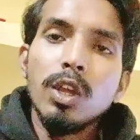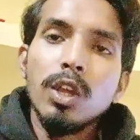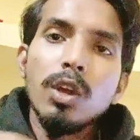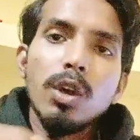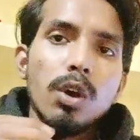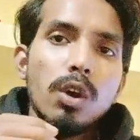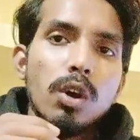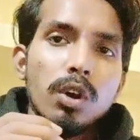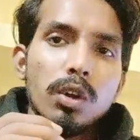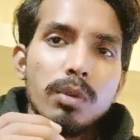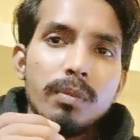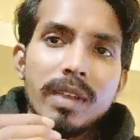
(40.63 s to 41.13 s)

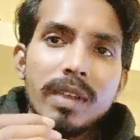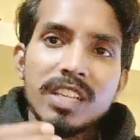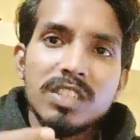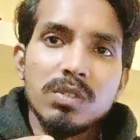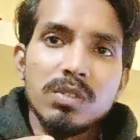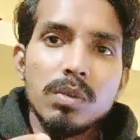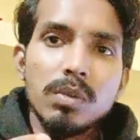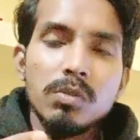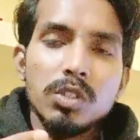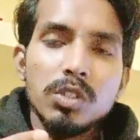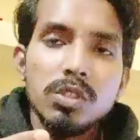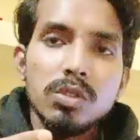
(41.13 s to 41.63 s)
और
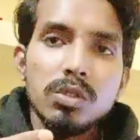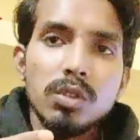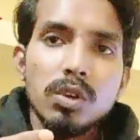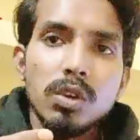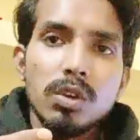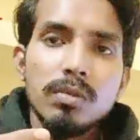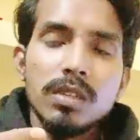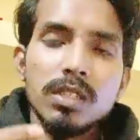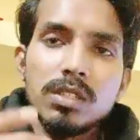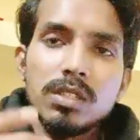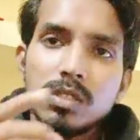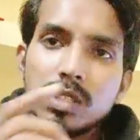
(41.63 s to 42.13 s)
मैक्सिमम
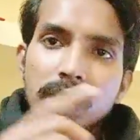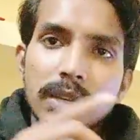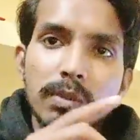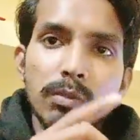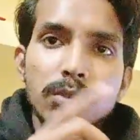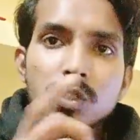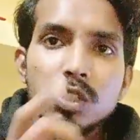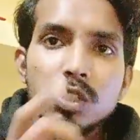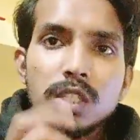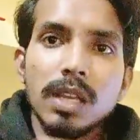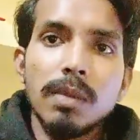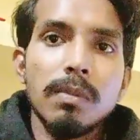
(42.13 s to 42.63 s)
डॉक्यूमेंट्स सेम टू
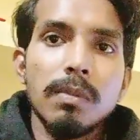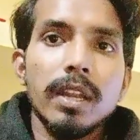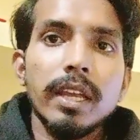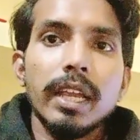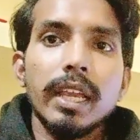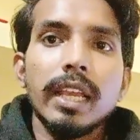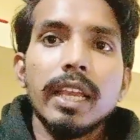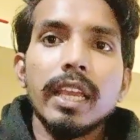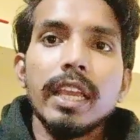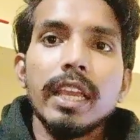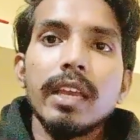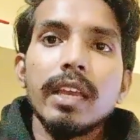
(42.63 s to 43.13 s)
सेम
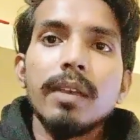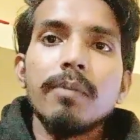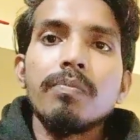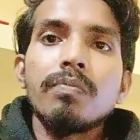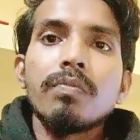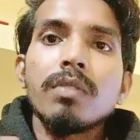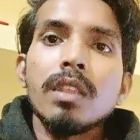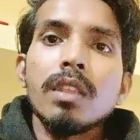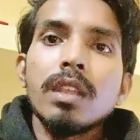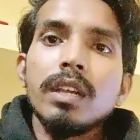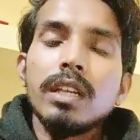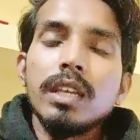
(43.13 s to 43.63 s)
लगेंगे
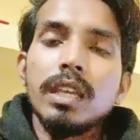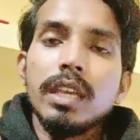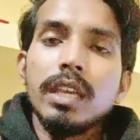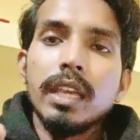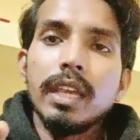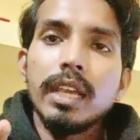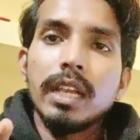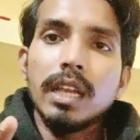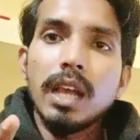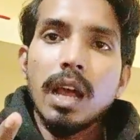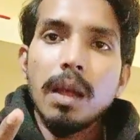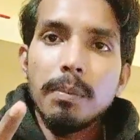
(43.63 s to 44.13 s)

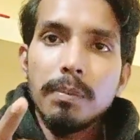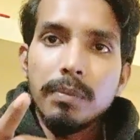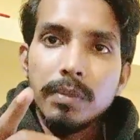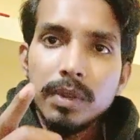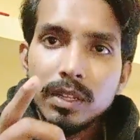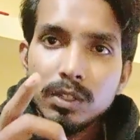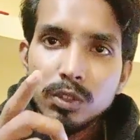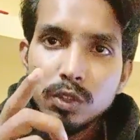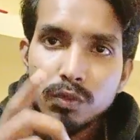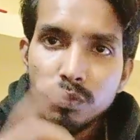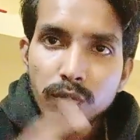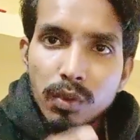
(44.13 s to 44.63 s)
एक आपने
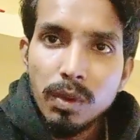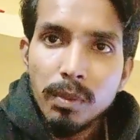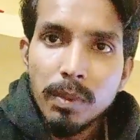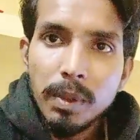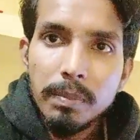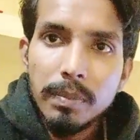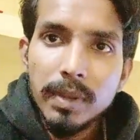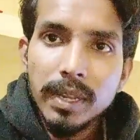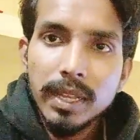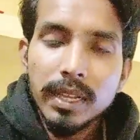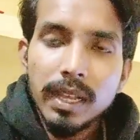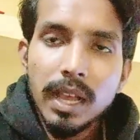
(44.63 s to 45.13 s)
जो फॉर्म
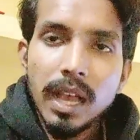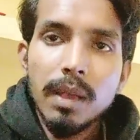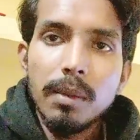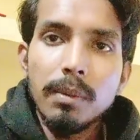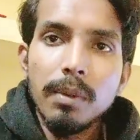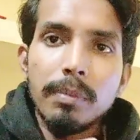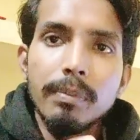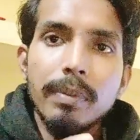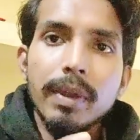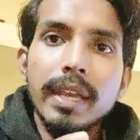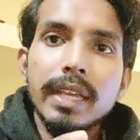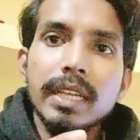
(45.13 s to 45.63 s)
अप्ली
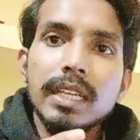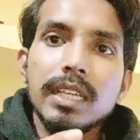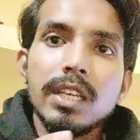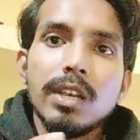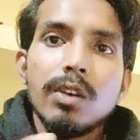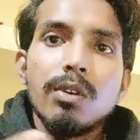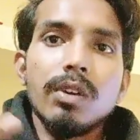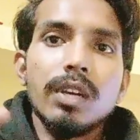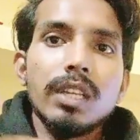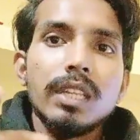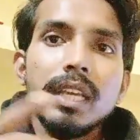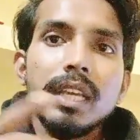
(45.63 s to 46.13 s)
अप्लाई किया
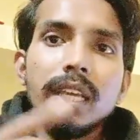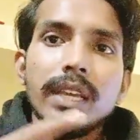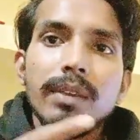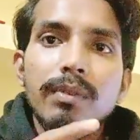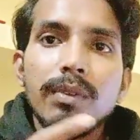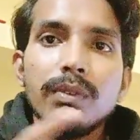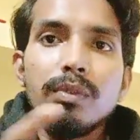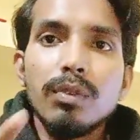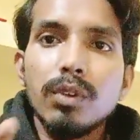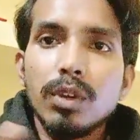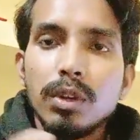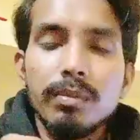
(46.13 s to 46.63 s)
होगा तो ए बी
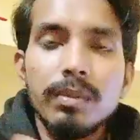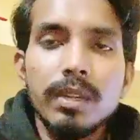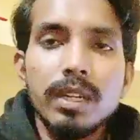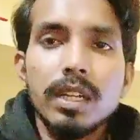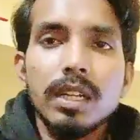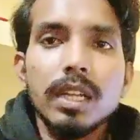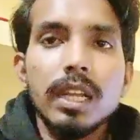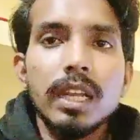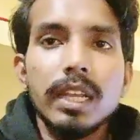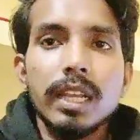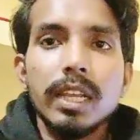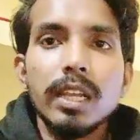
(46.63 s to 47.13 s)
फॉर्मेट
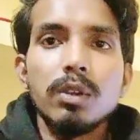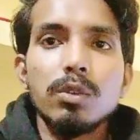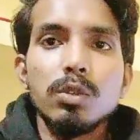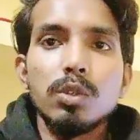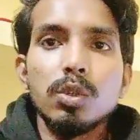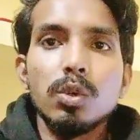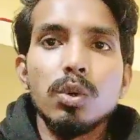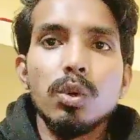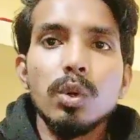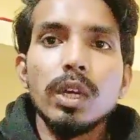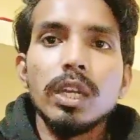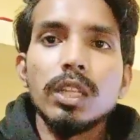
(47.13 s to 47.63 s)
करके कुछ
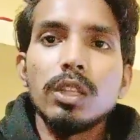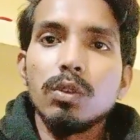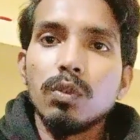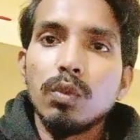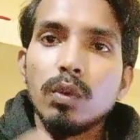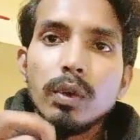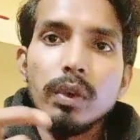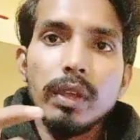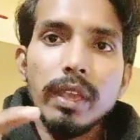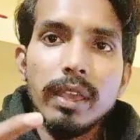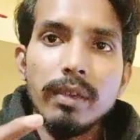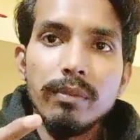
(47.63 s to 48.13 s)
होगा तो
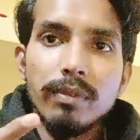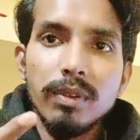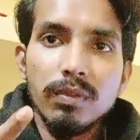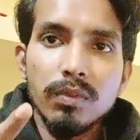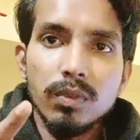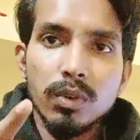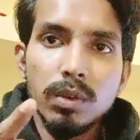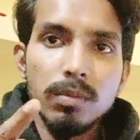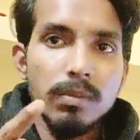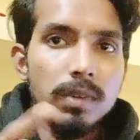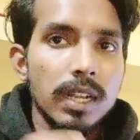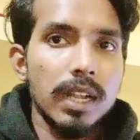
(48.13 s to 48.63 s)
वो ए बी
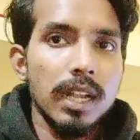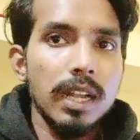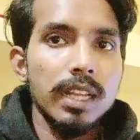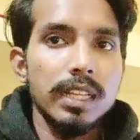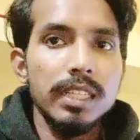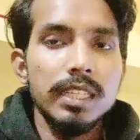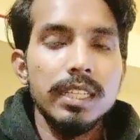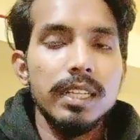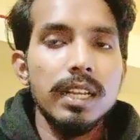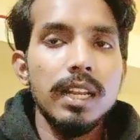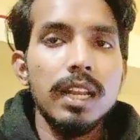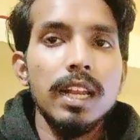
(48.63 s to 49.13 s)
फॉर्मेट ले
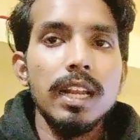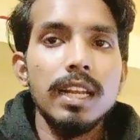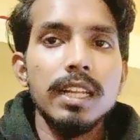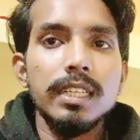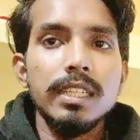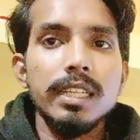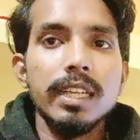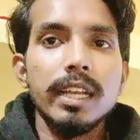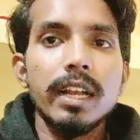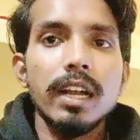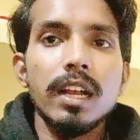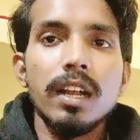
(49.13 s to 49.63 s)
ले
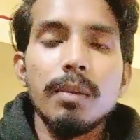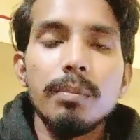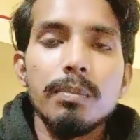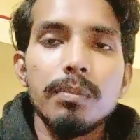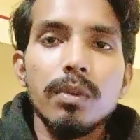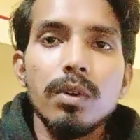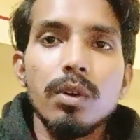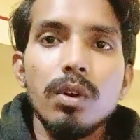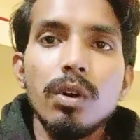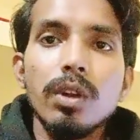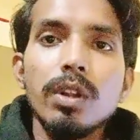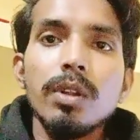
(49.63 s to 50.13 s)
लीजिएगा आप
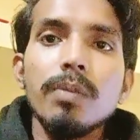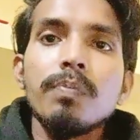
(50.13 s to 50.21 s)
और